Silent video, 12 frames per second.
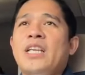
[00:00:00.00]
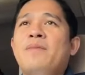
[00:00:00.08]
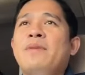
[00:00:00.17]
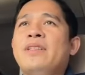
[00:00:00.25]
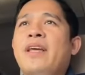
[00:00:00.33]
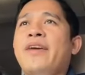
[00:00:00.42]

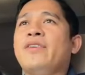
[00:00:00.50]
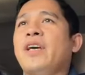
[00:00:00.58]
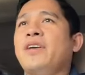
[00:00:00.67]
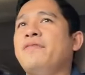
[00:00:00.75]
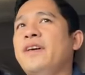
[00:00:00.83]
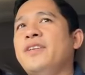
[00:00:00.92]
Salamat tayo
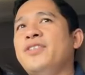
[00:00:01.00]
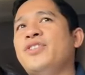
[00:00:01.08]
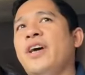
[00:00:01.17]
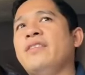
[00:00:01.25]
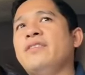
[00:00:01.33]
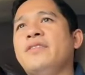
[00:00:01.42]
kay Father
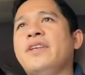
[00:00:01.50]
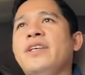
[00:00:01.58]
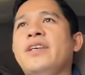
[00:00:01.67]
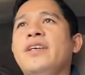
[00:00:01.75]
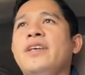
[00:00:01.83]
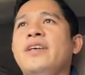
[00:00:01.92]

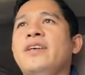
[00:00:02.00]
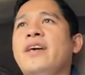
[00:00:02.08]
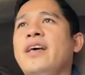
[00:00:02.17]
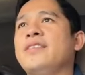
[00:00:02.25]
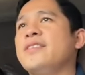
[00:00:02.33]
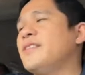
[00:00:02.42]
Janry
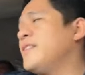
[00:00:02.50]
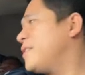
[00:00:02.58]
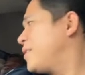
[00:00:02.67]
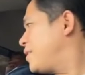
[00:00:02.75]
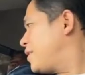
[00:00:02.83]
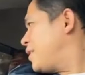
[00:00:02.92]
Cast
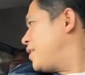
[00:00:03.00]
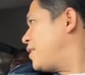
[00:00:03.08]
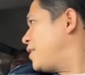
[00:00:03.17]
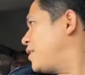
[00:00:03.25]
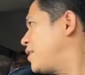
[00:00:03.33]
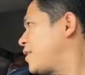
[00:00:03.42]

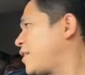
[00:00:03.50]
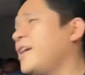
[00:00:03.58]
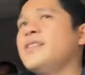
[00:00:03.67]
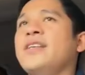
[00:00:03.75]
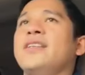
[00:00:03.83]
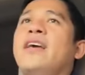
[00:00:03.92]
Castañares.
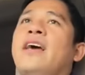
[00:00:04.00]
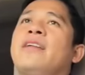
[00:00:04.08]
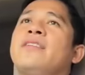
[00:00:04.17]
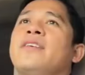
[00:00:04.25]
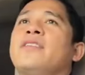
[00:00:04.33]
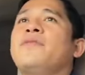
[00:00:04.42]

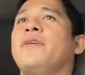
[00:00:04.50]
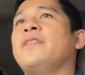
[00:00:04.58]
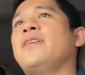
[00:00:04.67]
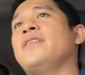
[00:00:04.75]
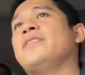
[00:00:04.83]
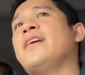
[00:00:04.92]
Castañares as
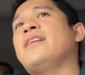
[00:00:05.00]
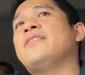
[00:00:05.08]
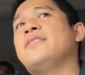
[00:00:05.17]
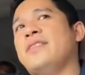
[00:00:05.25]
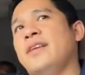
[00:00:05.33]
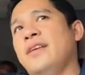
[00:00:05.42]
Father
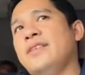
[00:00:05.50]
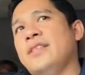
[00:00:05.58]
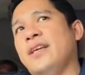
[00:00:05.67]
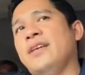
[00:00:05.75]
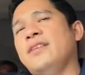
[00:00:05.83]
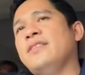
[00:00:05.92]
San Sin. San
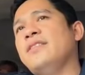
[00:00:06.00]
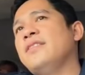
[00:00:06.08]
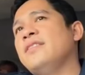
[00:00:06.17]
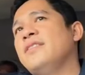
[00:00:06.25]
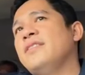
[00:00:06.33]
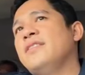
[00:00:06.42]

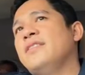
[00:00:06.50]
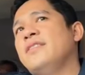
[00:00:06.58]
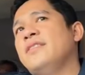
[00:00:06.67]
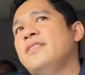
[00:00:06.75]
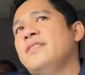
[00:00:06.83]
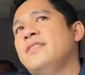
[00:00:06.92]
Sin.